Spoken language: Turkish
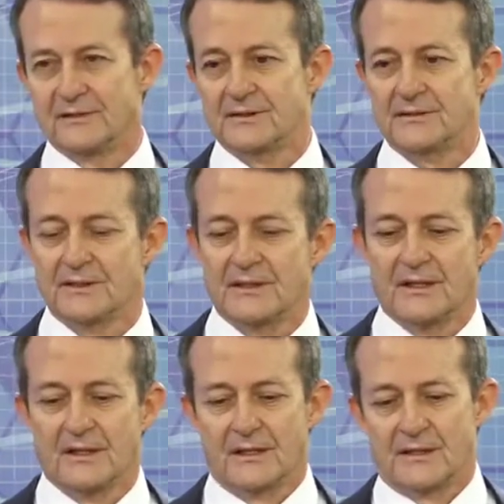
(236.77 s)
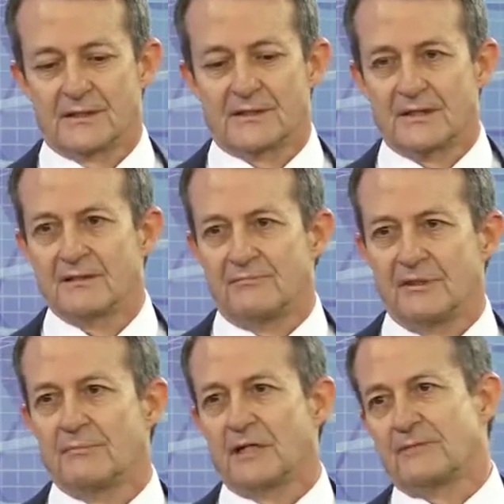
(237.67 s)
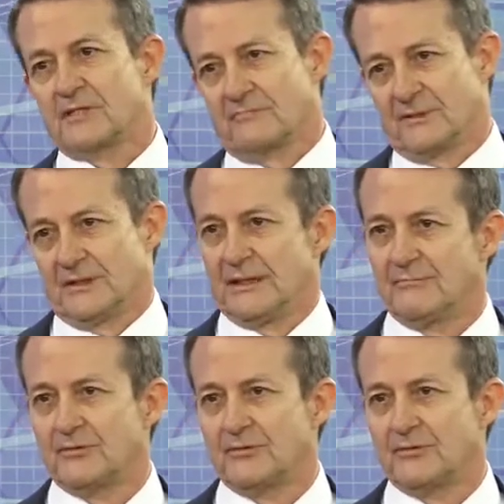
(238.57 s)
değindiniz. E, stent mi bypass mı?